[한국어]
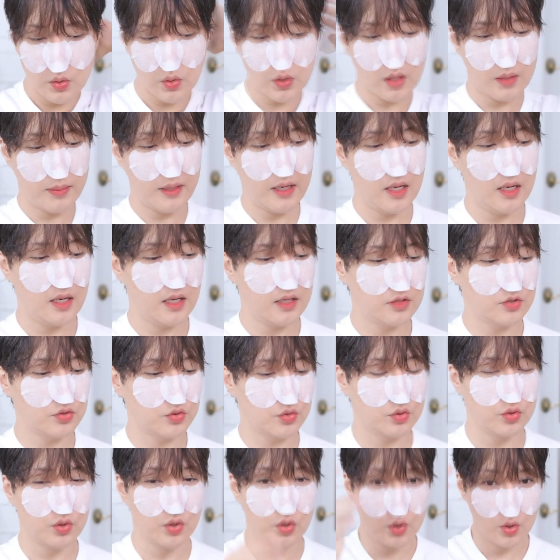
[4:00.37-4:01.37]
이렇게
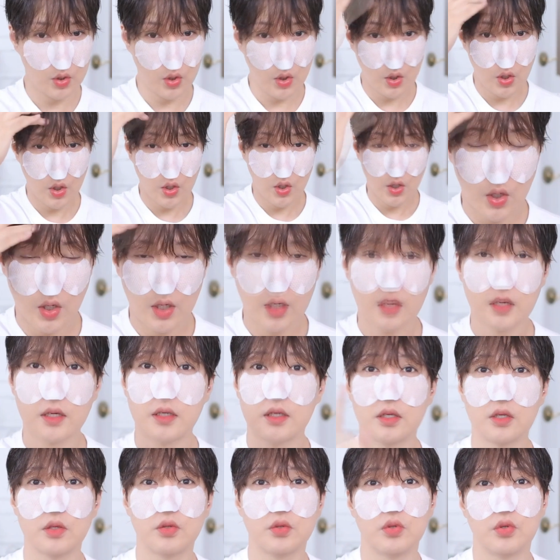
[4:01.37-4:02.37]
발라주고
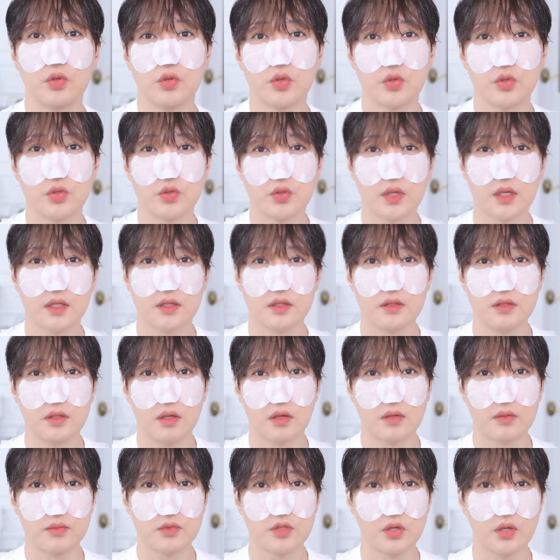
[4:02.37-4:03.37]
그리고 요즘 같은
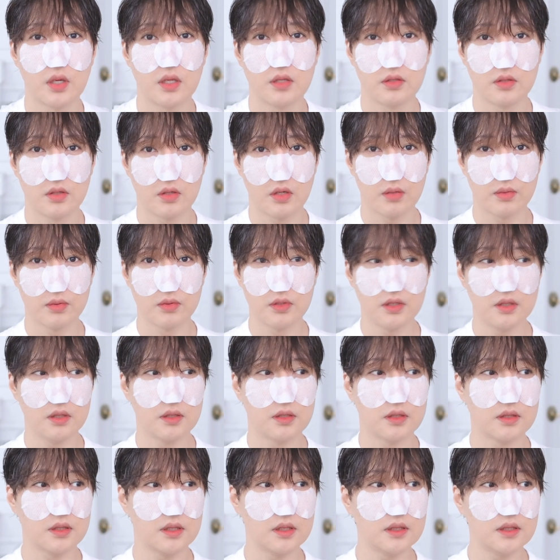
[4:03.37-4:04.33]
여름철에는 여러분들